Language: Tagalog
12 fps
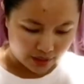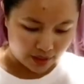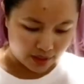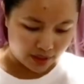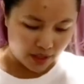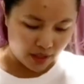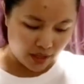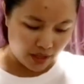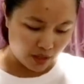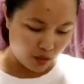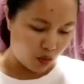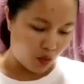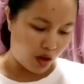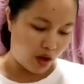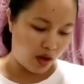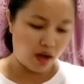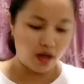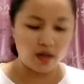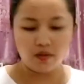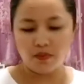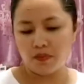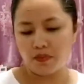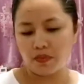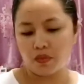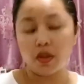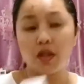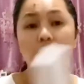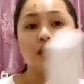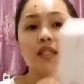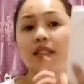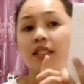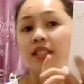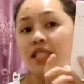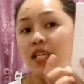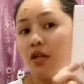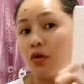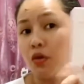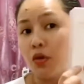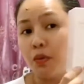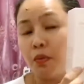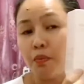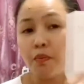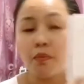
second one, serum.